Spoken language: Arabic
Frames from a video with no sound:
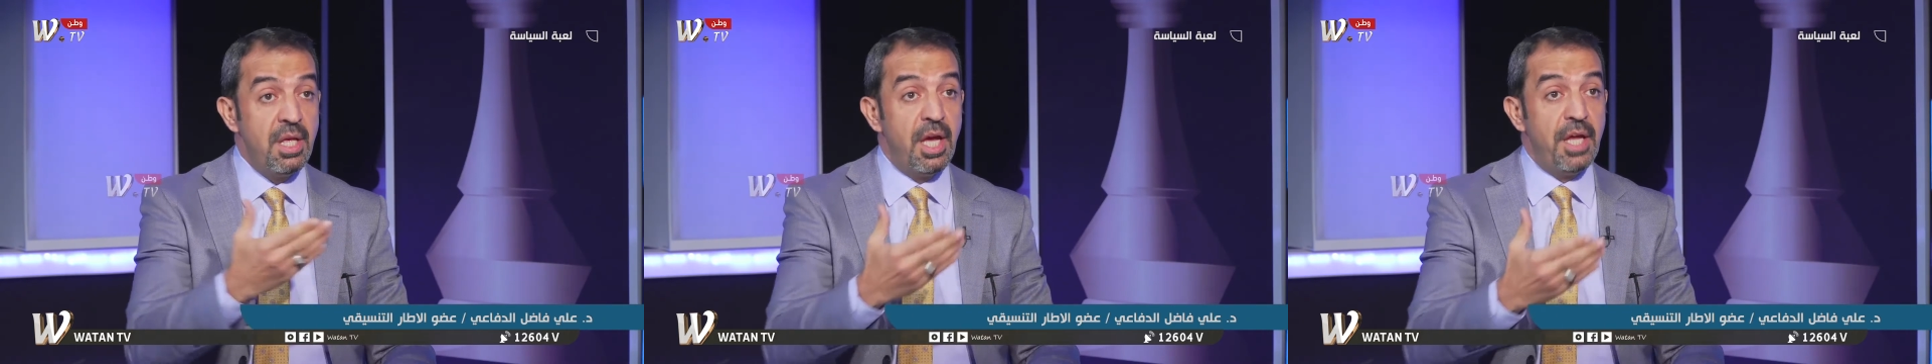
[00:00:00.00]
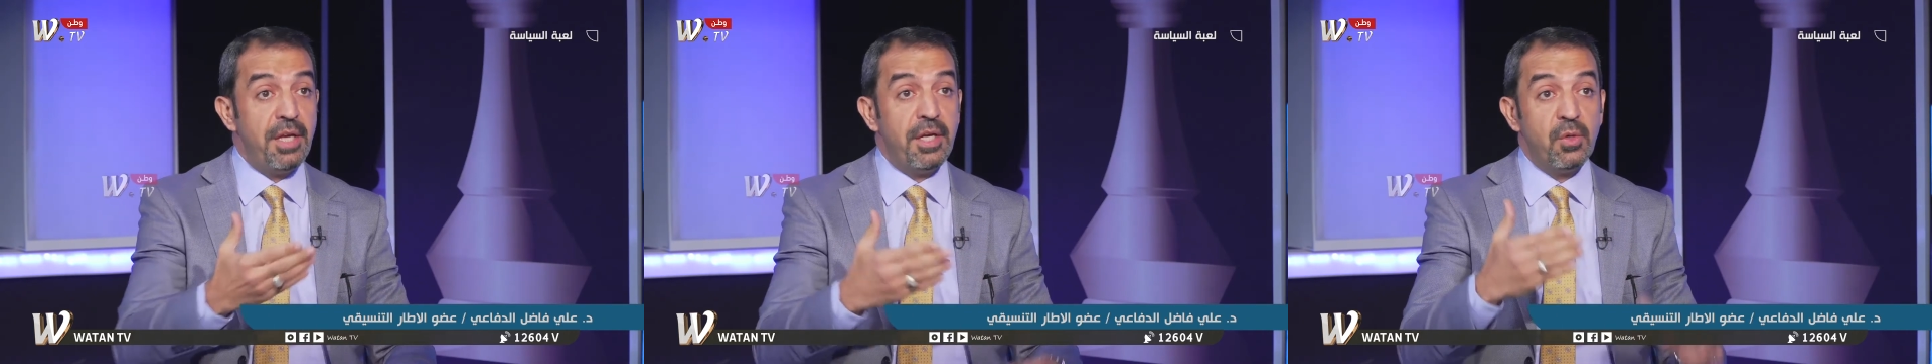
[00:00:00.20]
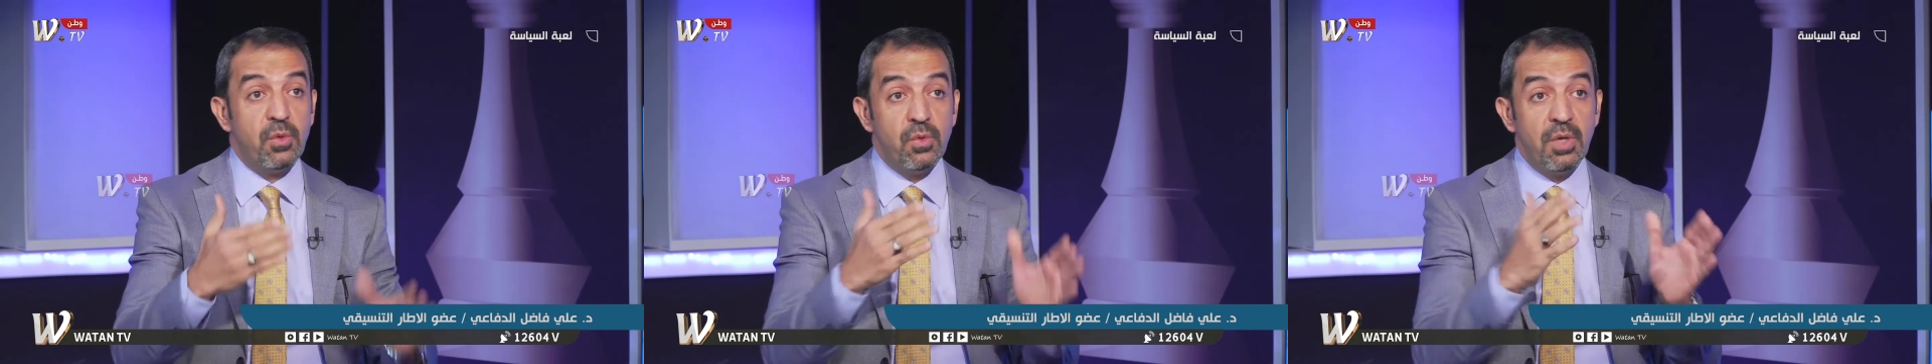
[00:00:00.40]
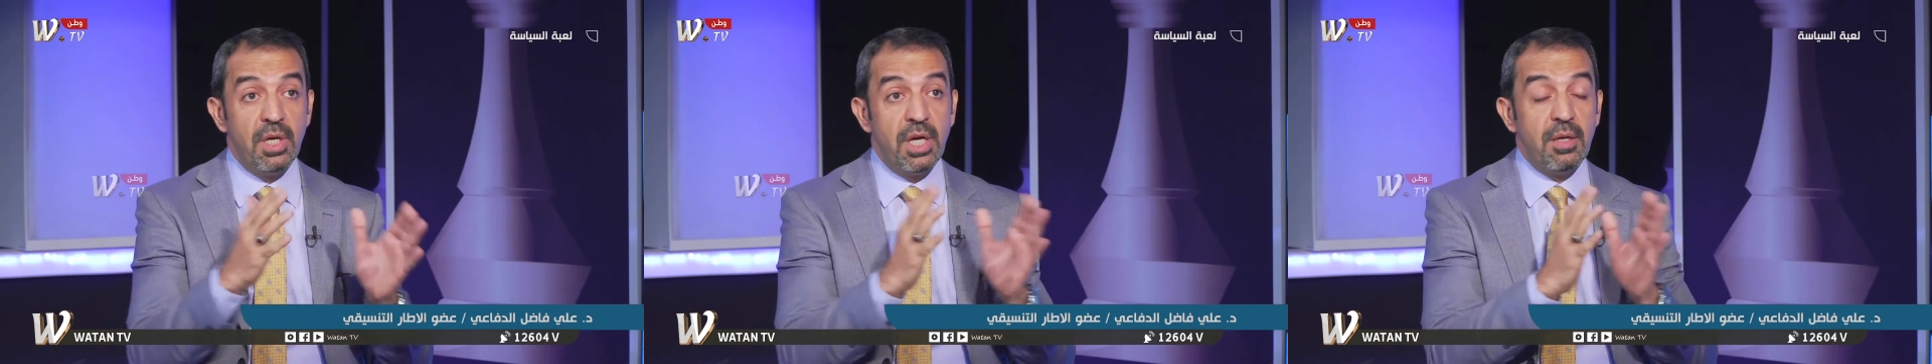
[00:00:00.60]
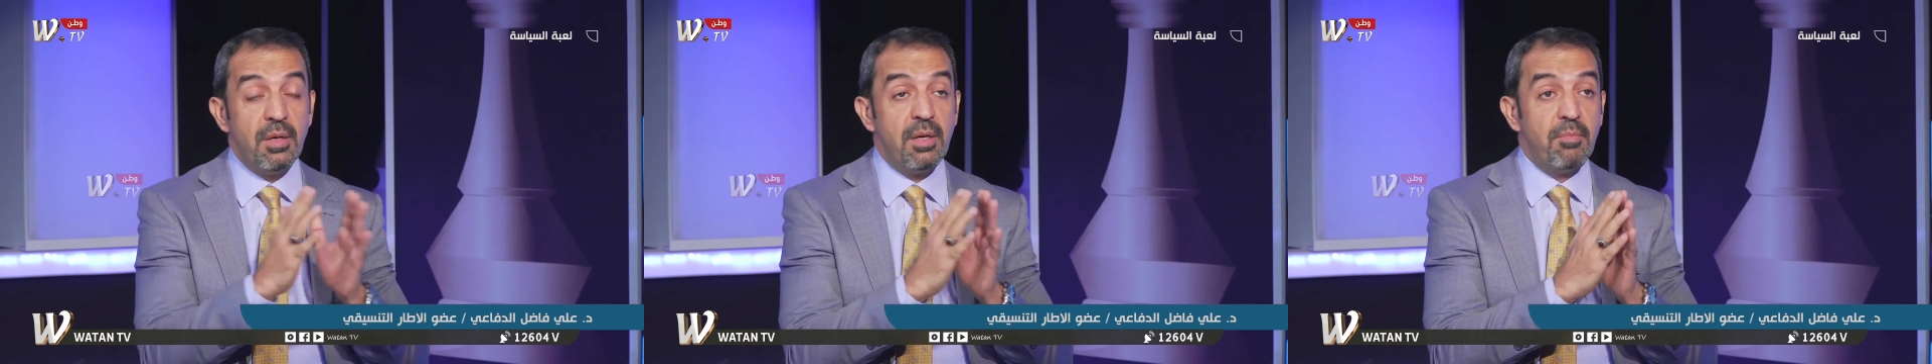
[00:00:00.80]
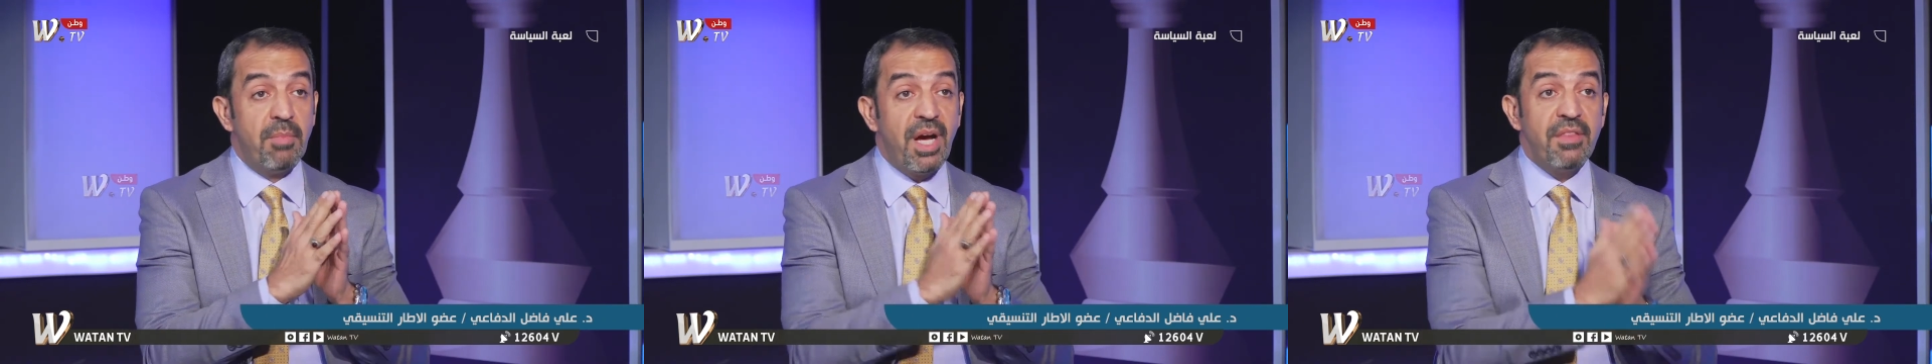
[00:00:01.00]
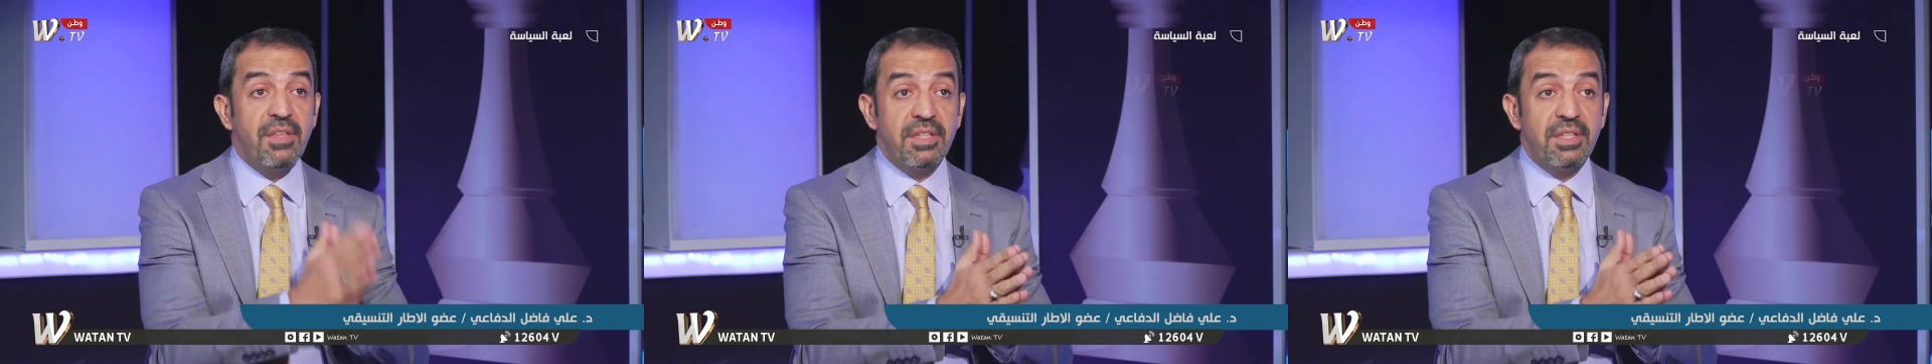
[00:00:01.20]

أنه بعض